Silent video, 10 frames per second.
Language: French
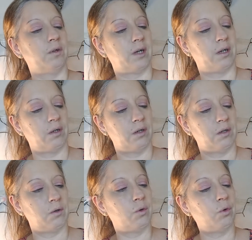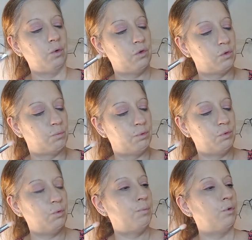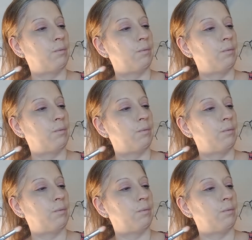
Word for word: un rose beaucoup plus